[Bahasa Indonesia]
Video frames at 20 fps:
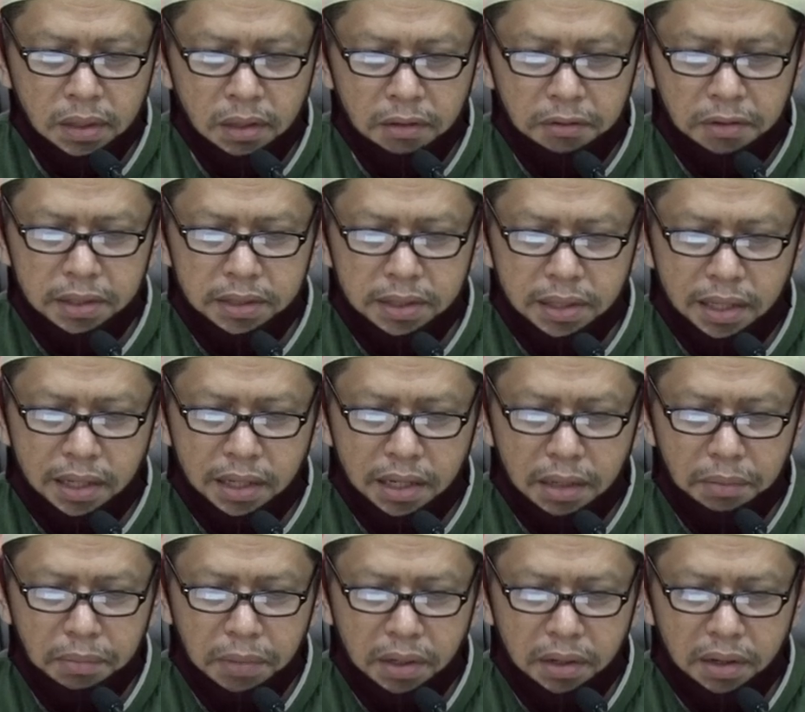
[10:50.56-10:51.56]

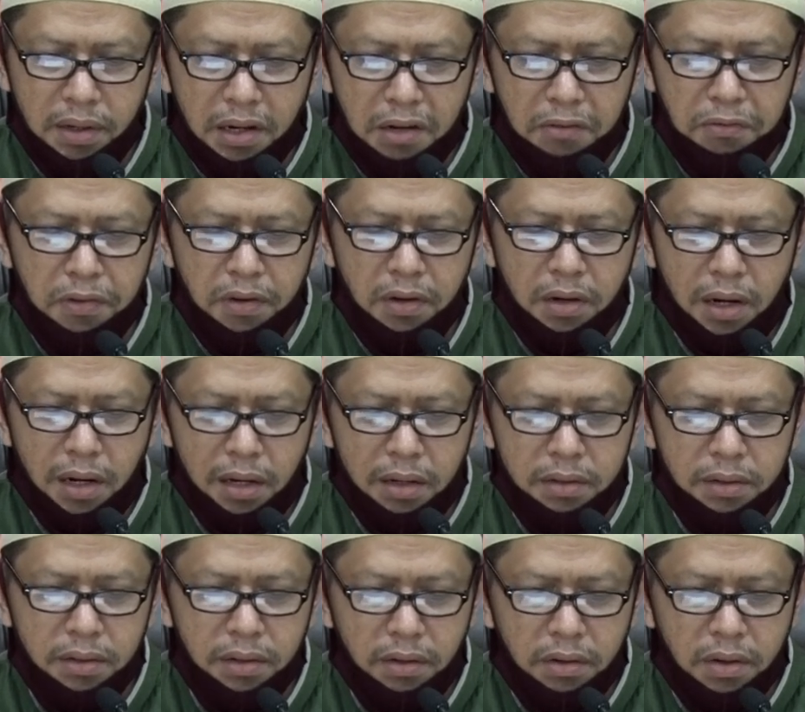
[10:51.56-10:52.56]
Faja'ala minha fil
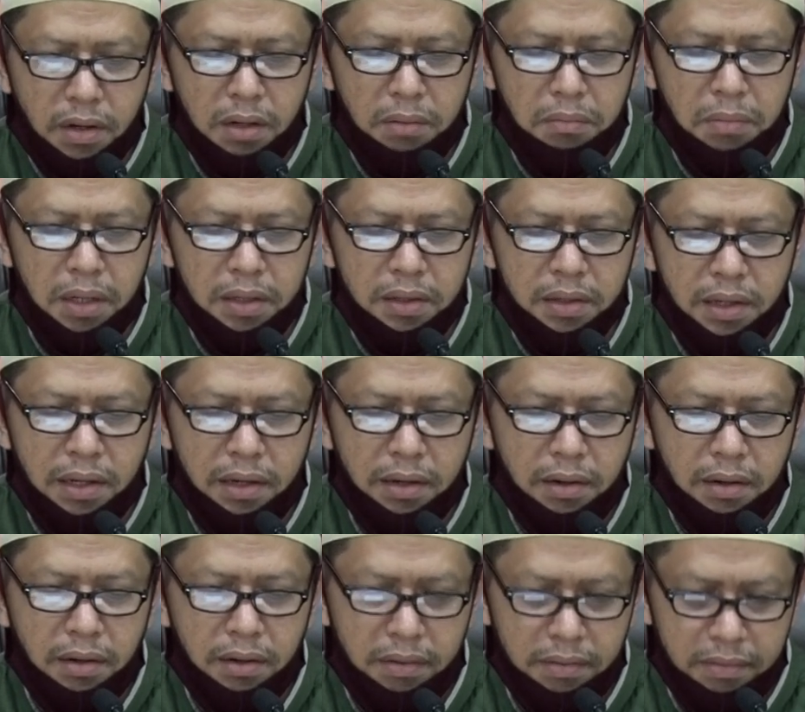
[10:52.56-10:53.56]
ardi
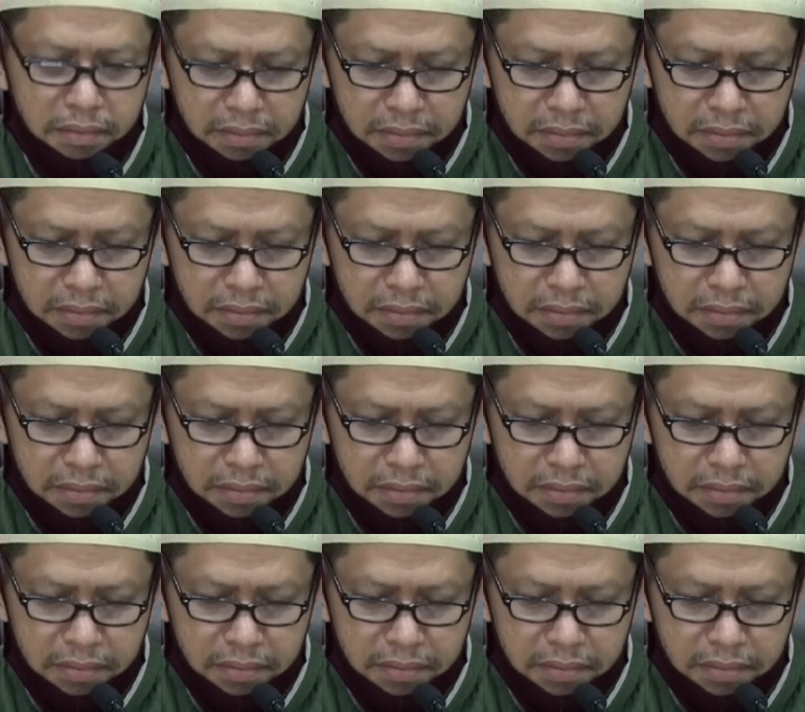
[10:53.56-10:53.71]
rahmatan